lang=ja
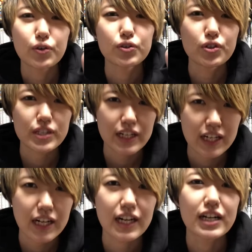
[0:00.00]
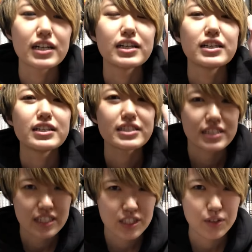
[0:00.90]
大阪
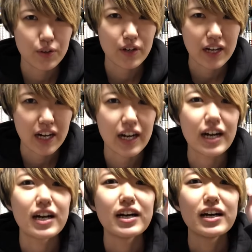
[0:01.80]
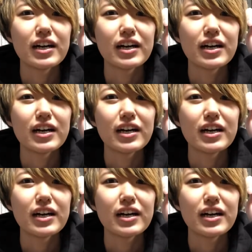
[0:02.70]
静岡